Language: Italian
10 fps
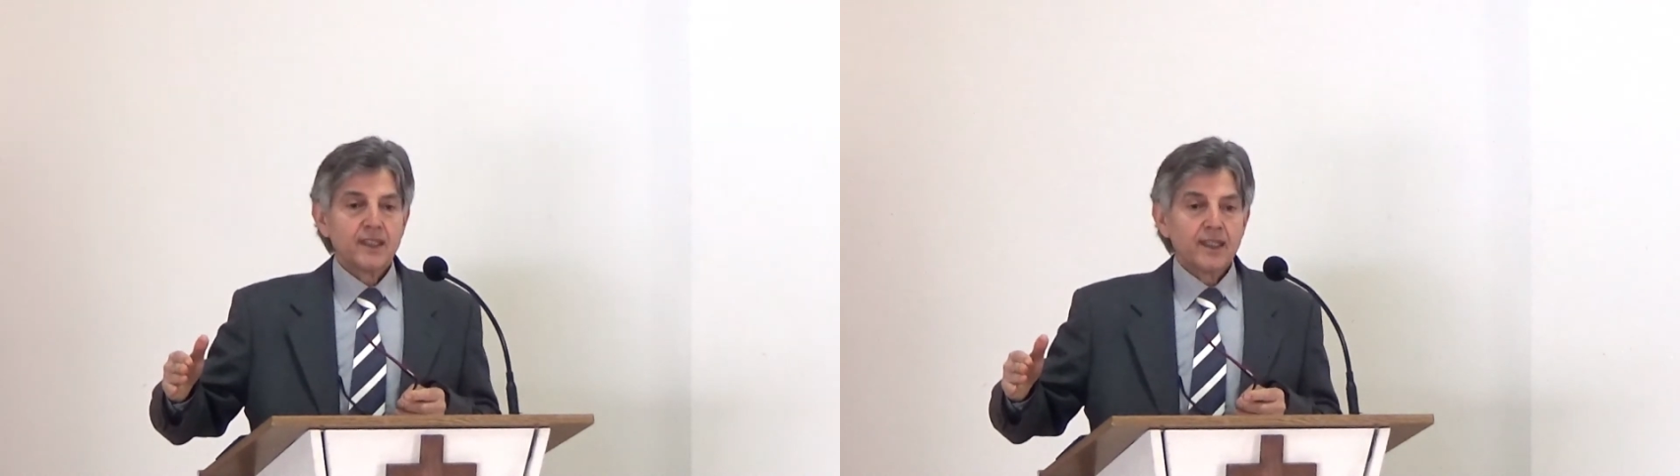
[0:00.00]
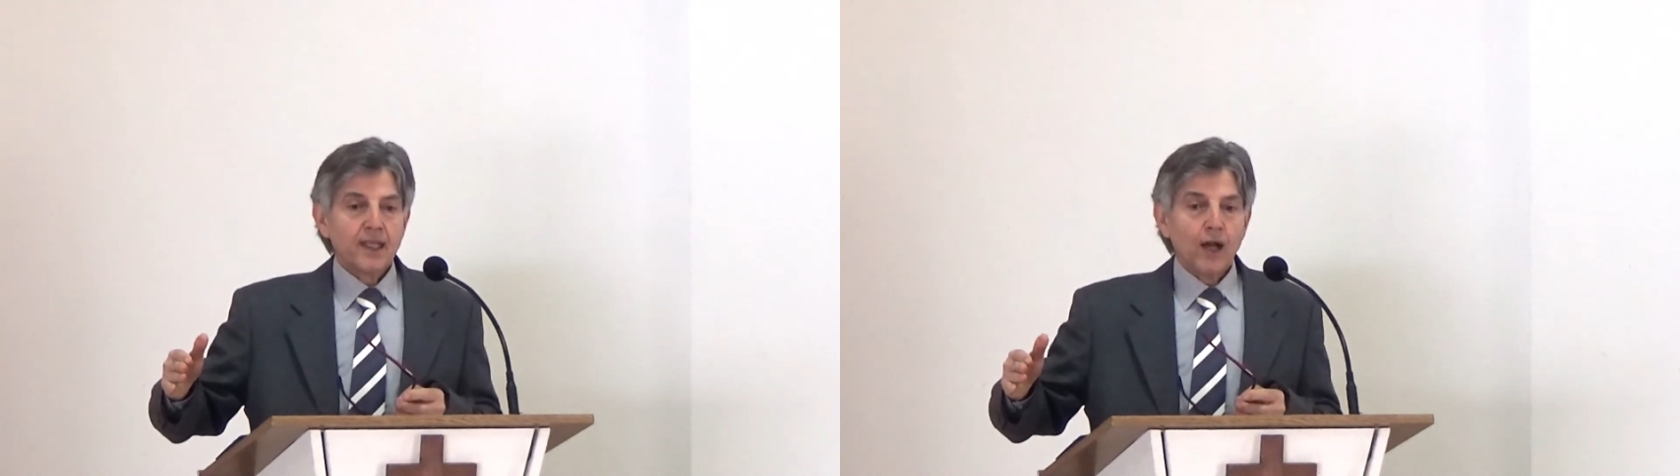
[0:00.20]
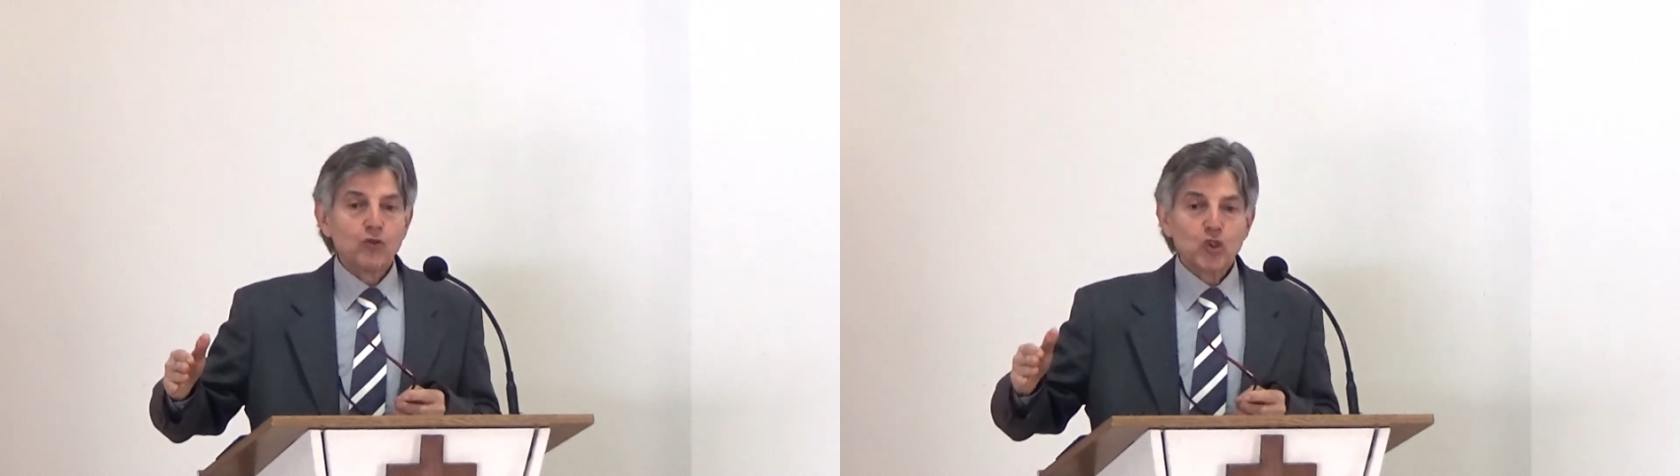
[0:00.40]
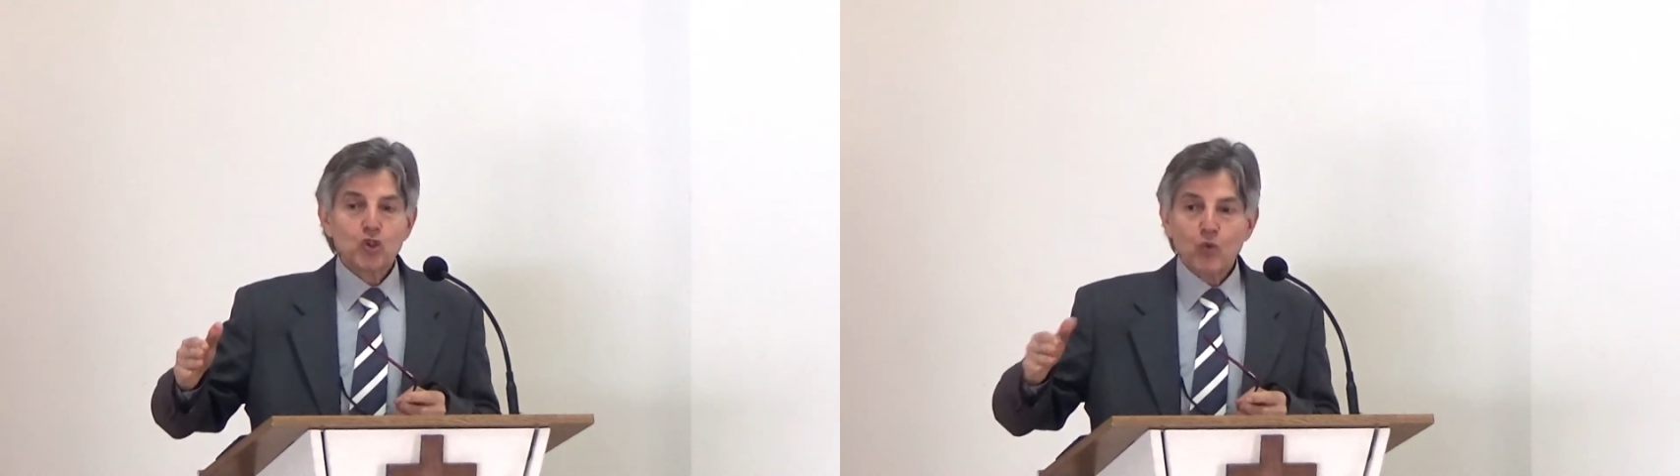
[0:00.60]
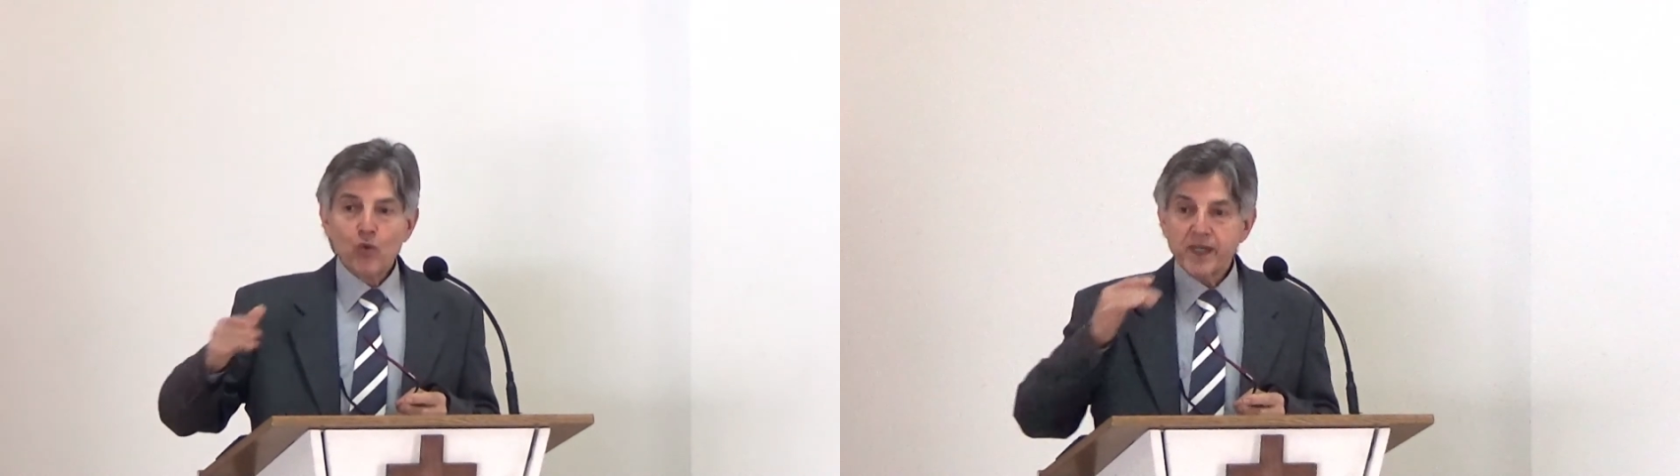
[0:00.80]
A un
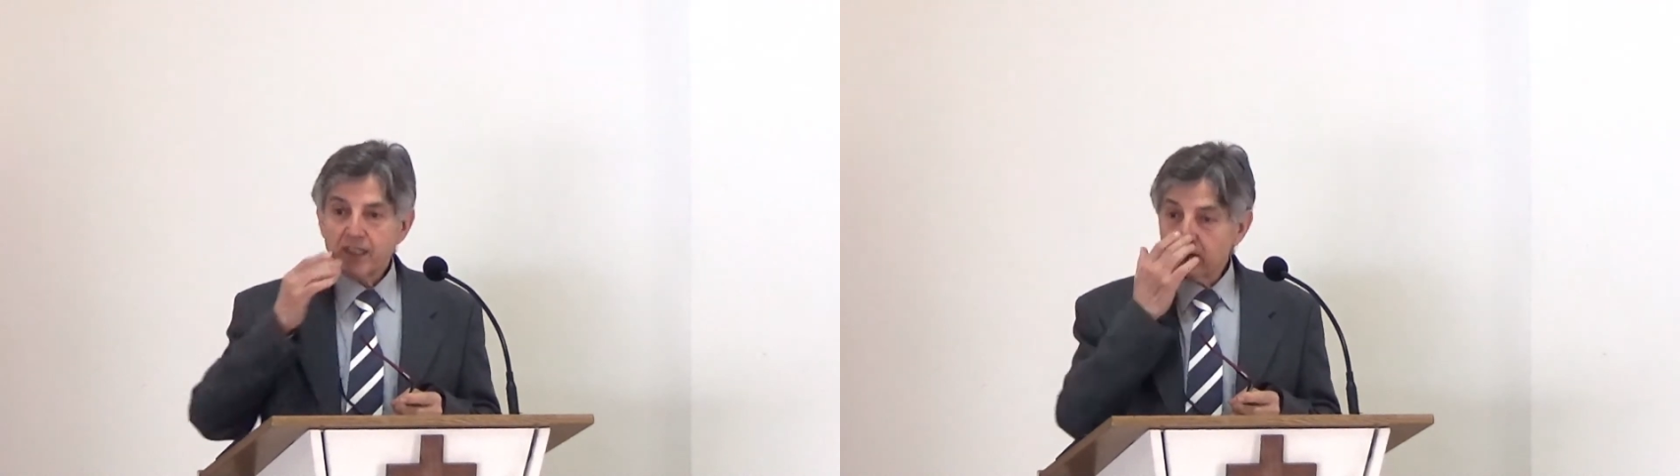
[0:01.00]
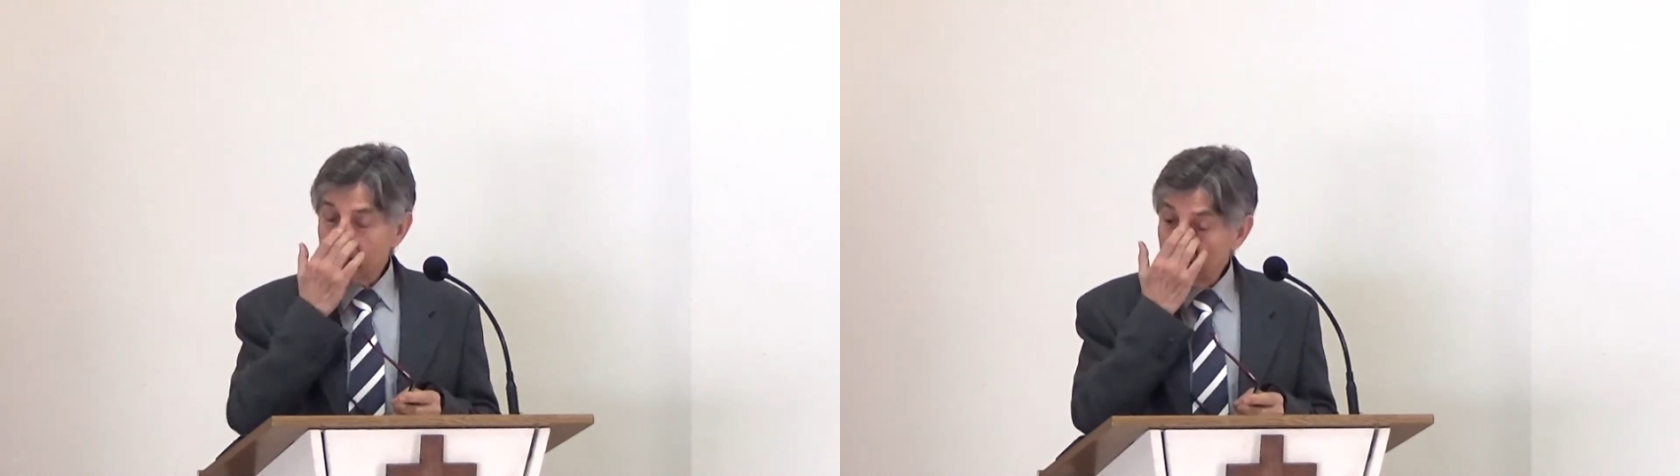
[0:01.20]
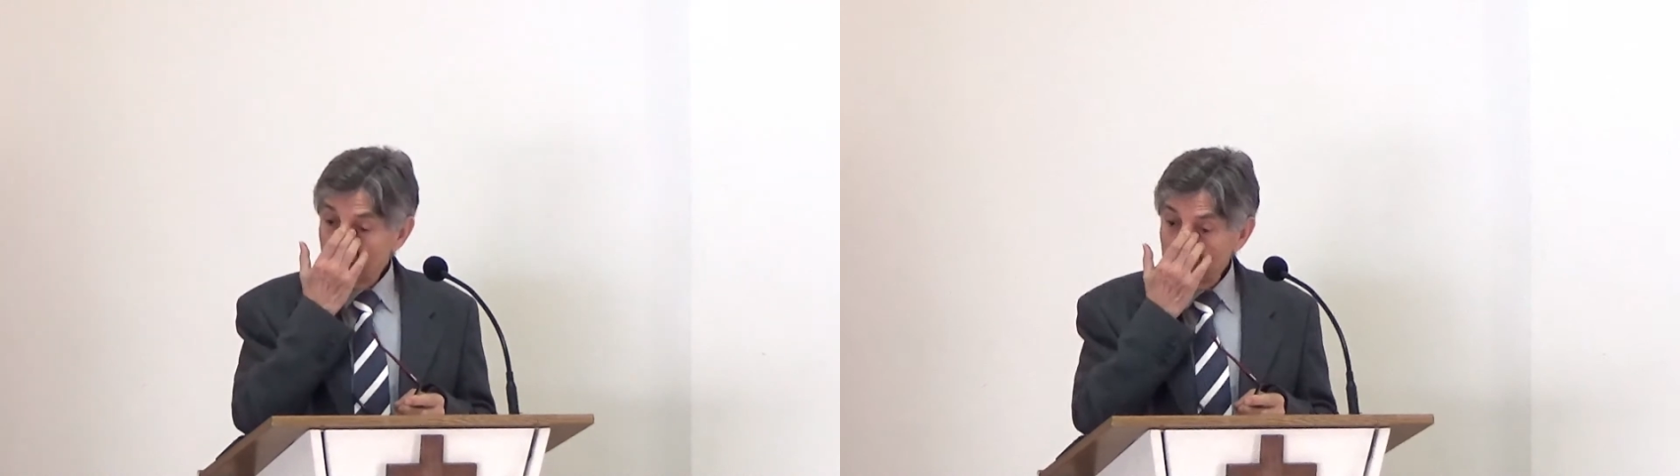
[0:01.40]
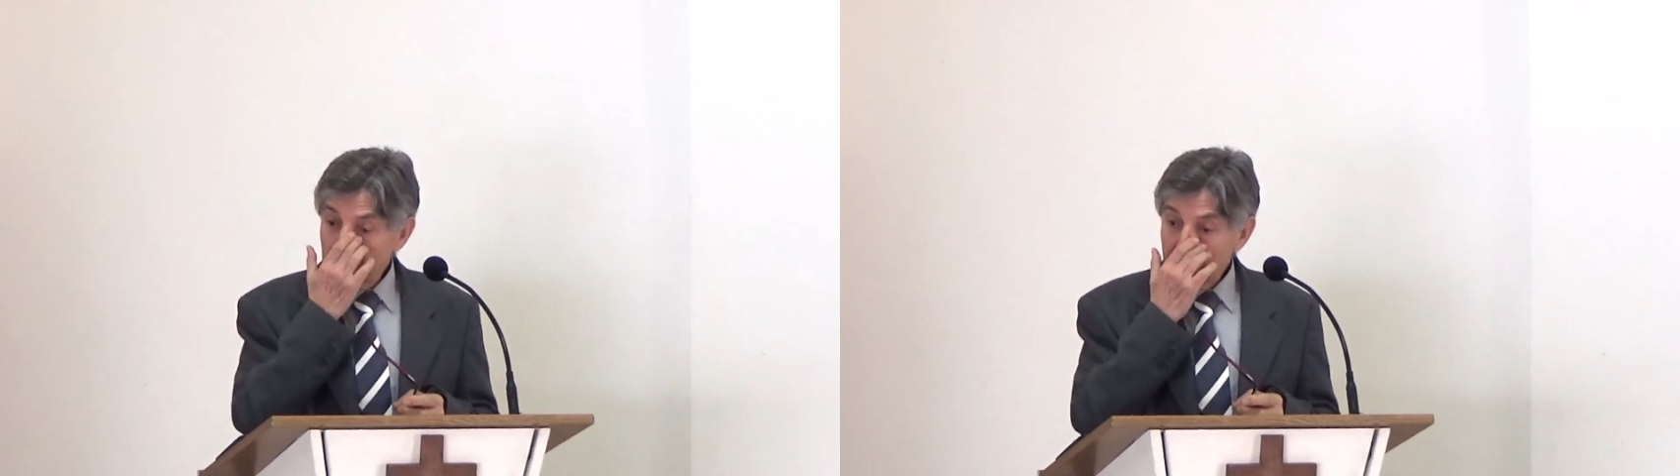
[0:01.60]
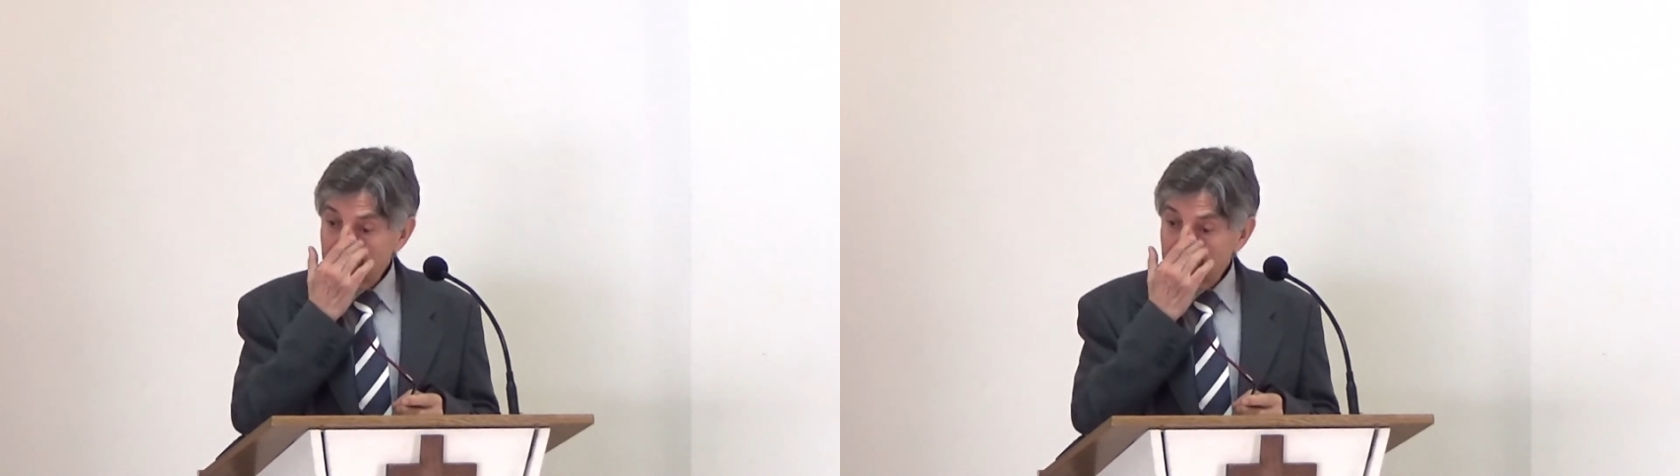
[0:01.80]
certo momento